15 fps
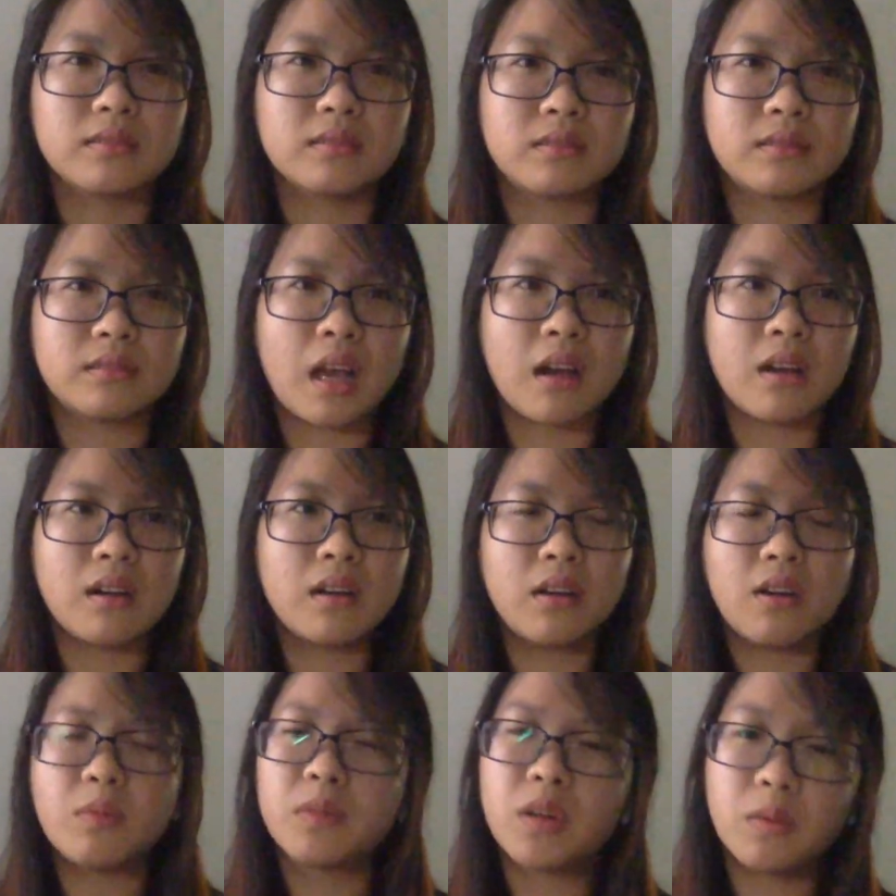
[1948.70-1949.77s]
nó
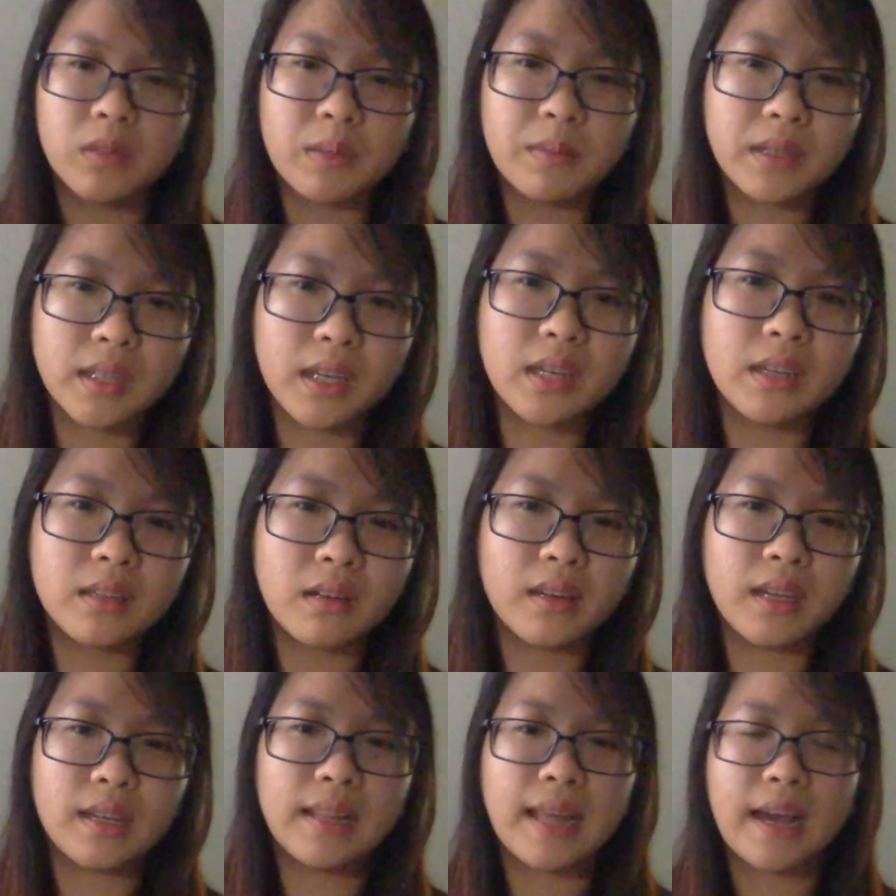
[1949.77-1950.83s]
không đúng tới mức đấy có
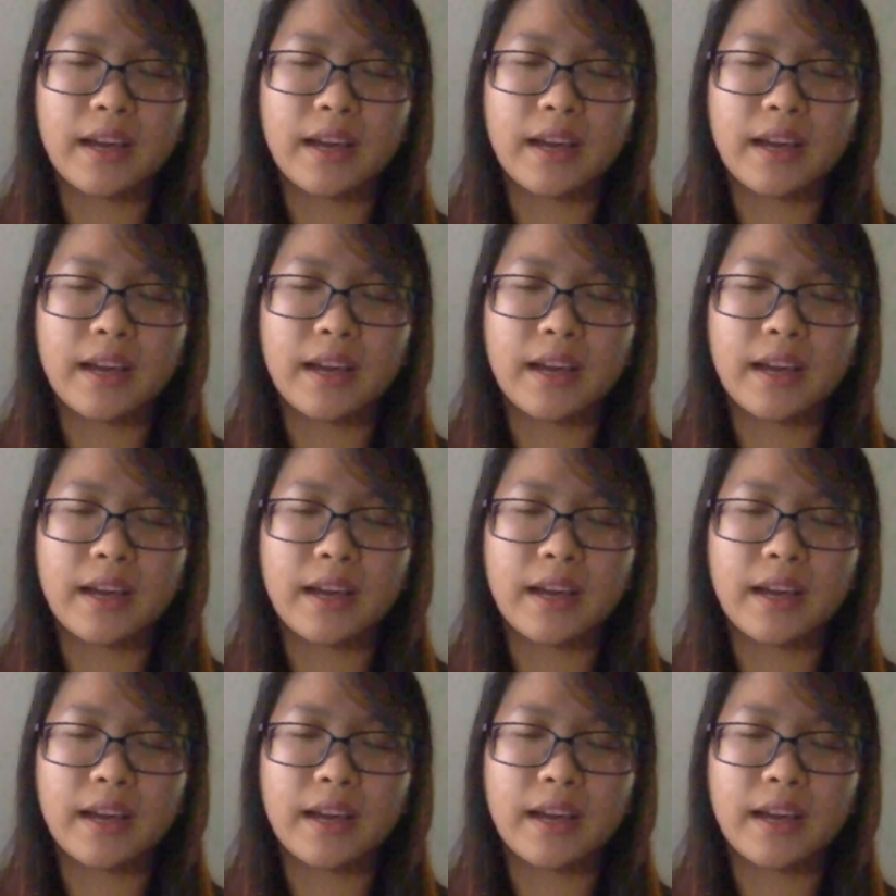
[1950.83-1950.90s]
nghĩa là